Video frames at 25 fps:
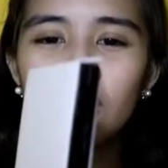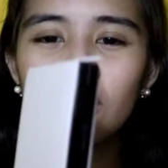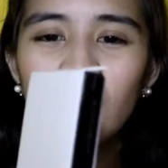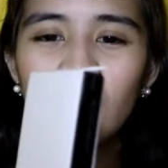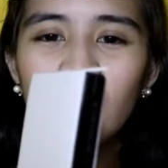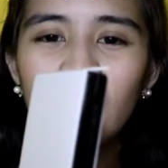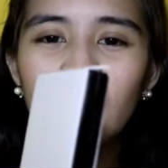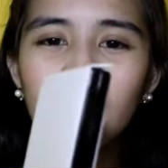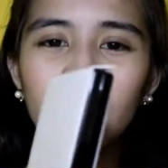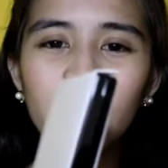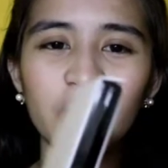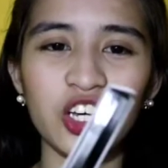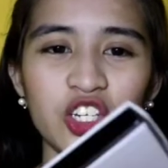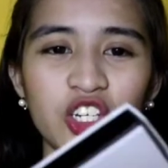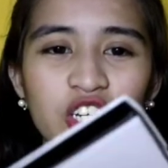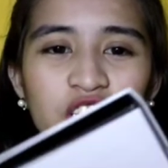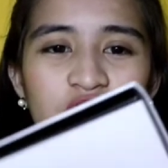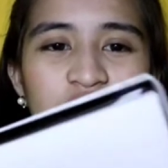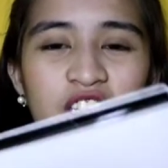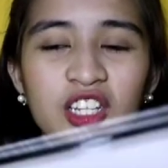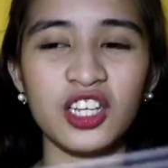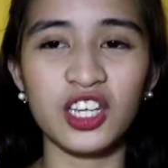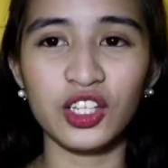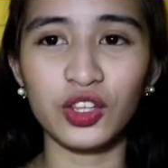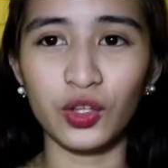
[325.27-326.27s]
So, nakalagay
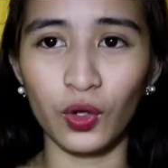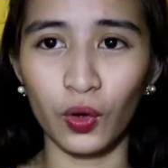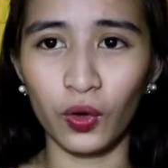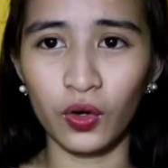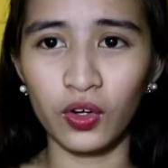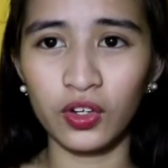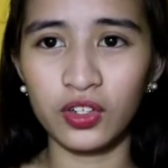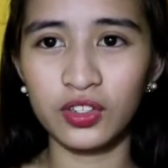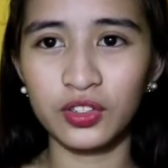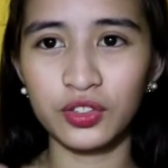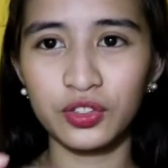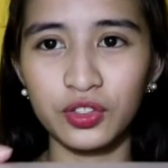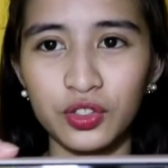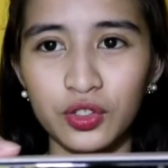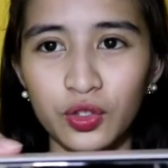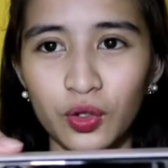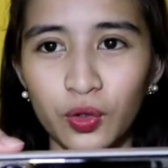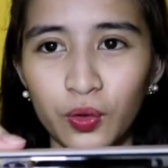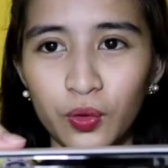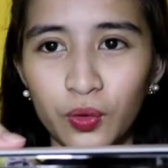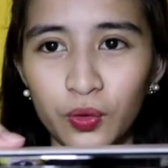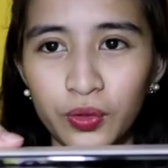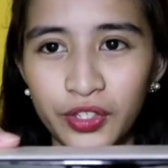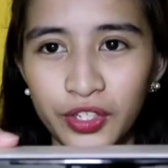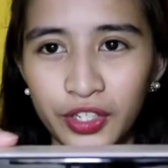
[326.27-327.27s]
siya dito.
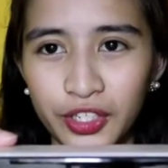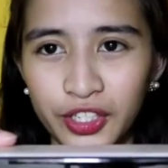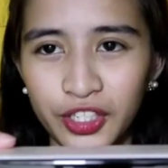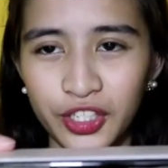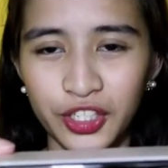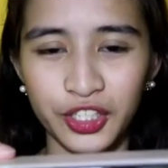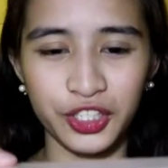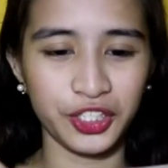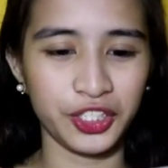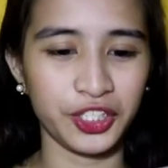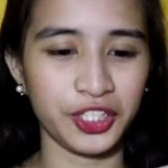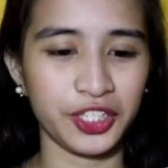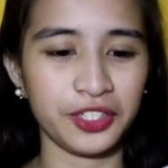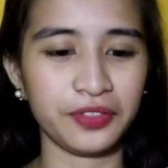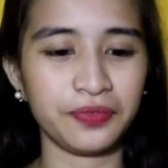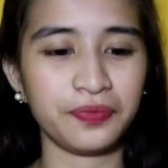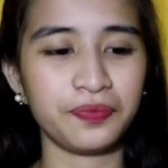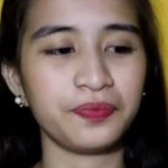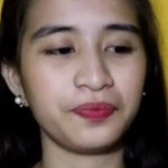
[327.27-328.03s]
So, yan, yan, yan.